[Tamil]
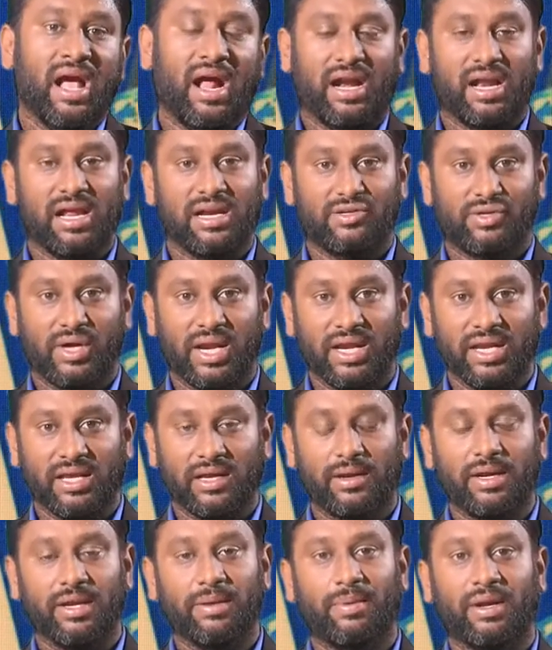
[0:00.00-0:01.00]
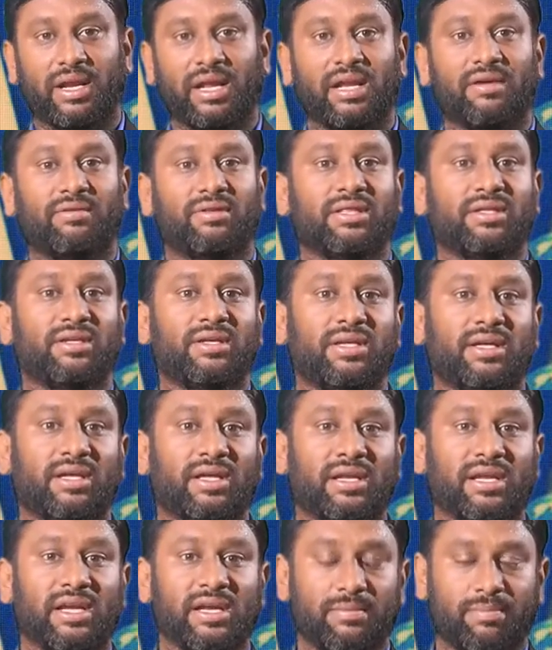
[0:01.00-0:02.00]
ஆனால் ட்ரைனிங் அடிப்படையில் வந்து
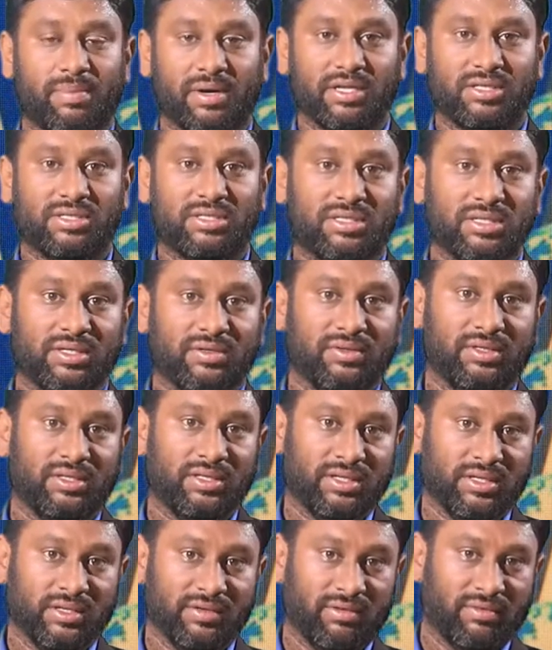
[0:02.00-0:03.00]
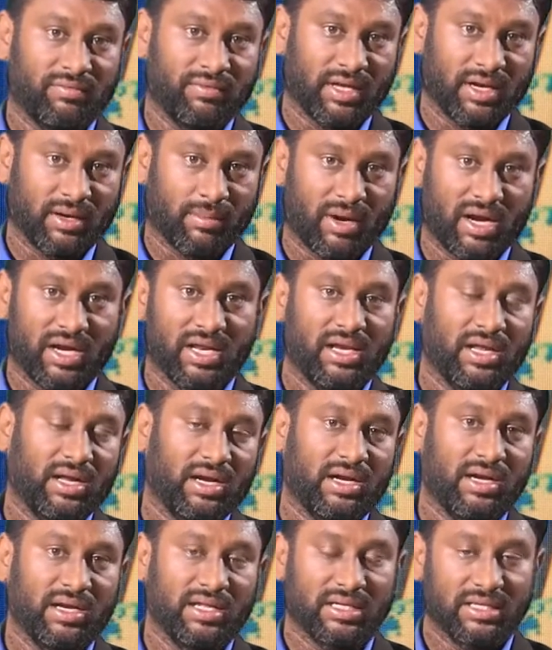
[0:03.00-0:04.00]
நீட் படிச்சுட்டு வந்து வெவ்வேறு
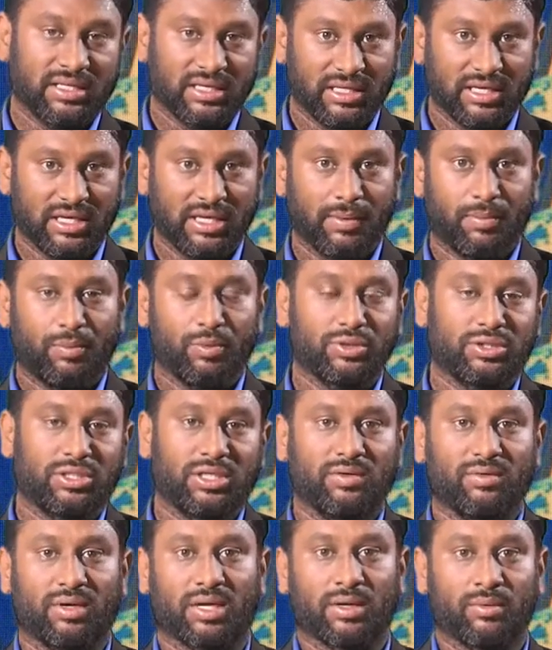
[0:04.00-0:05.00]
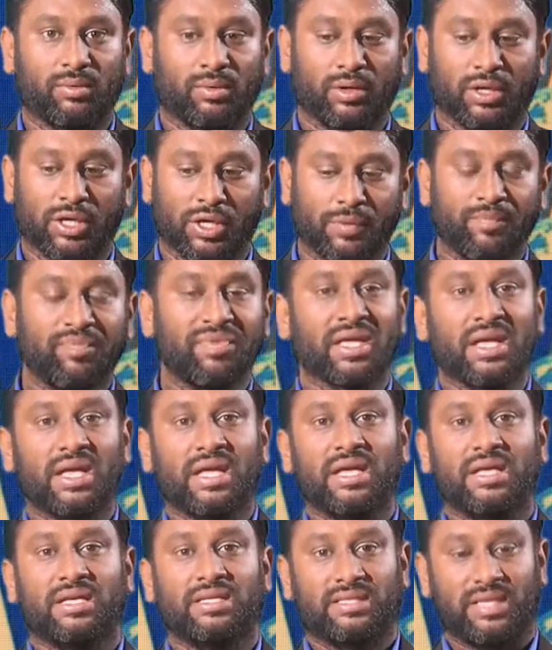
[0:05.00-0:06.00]
மாநிலங்களில் இருந்து இங்கே போஸ்டிங் வர்றவங்களையும்
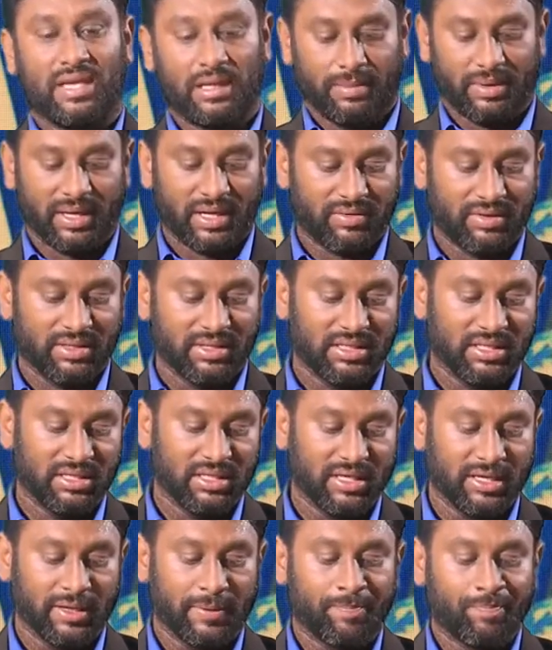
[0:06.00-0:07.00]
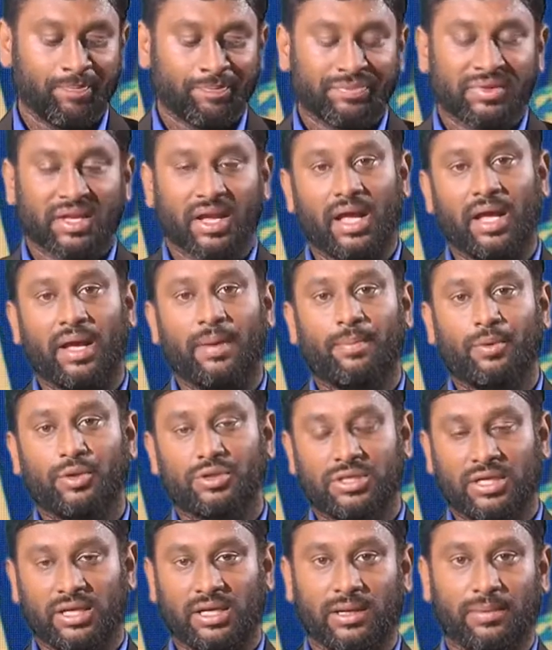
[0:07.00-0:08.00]
சில பேரை வந்து
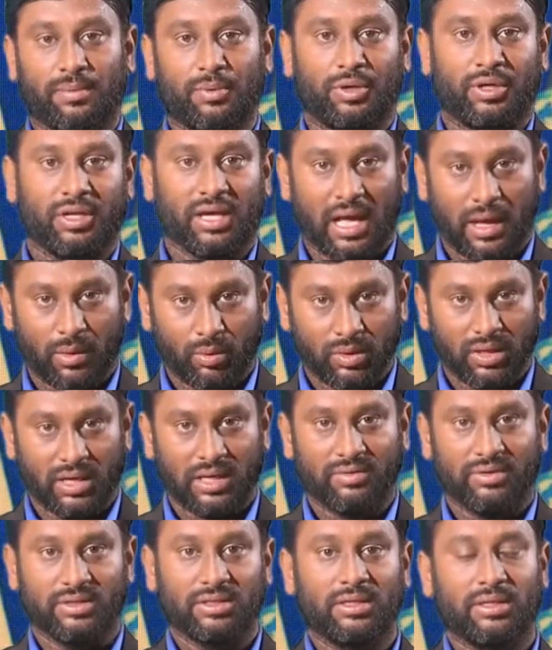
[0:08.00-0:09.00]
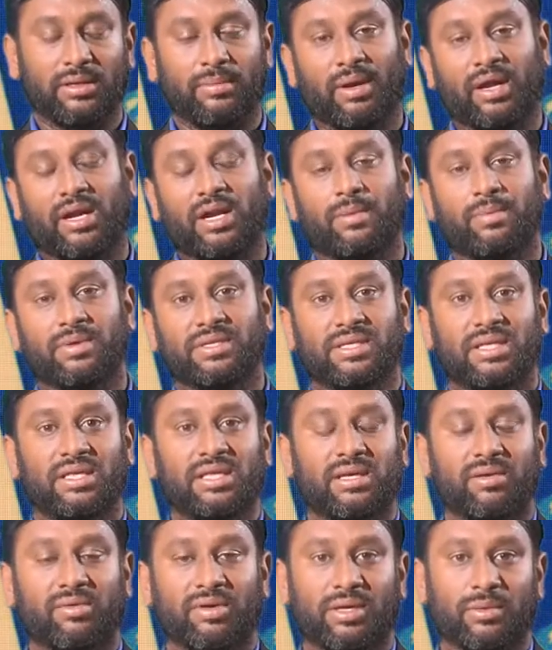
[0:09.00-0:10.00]
போஸ்டிங்கில் போட்டு அவங்கள வந்து மக்களை போய்
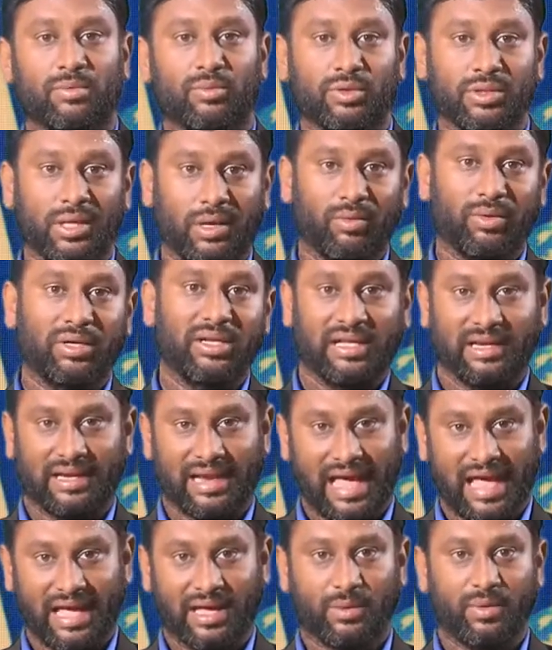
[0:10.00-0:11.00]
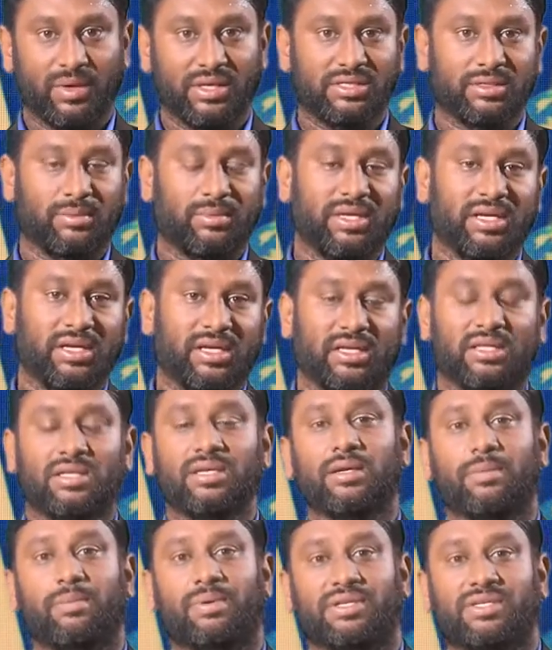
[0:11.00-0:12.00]
சந்திக்க வைக்கும்போது அவங்களுக்கு லாங்குவேஜ் அப்படிங்கிறது
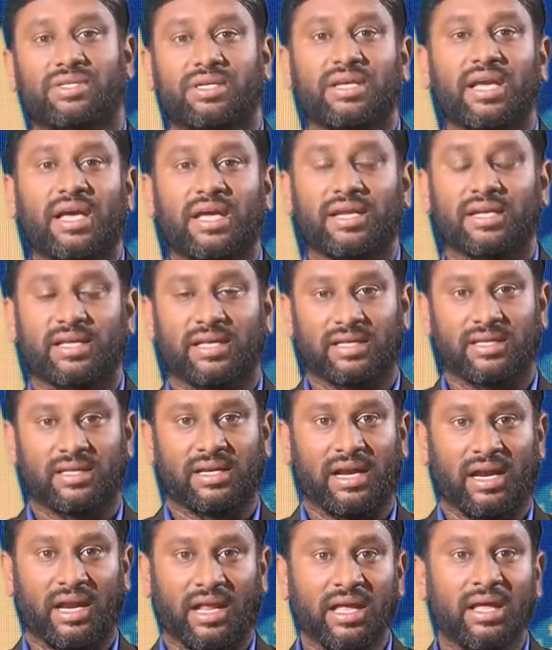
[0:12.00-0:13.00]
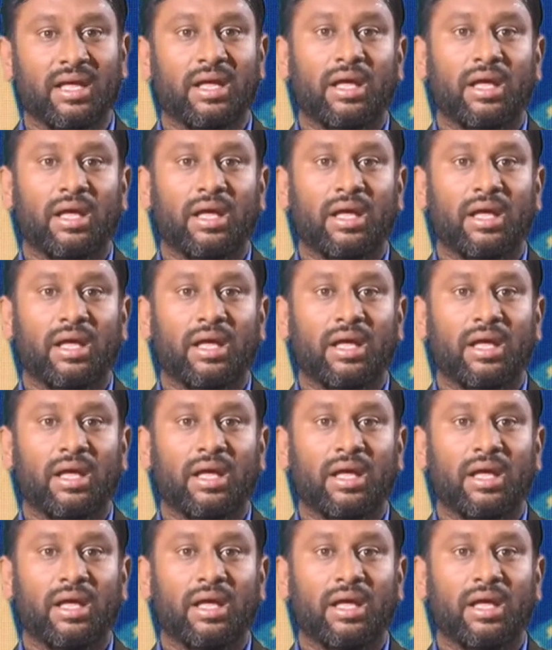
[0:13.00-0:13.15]
இங்கே பிரச்சனையாக இருக்கிறதுனால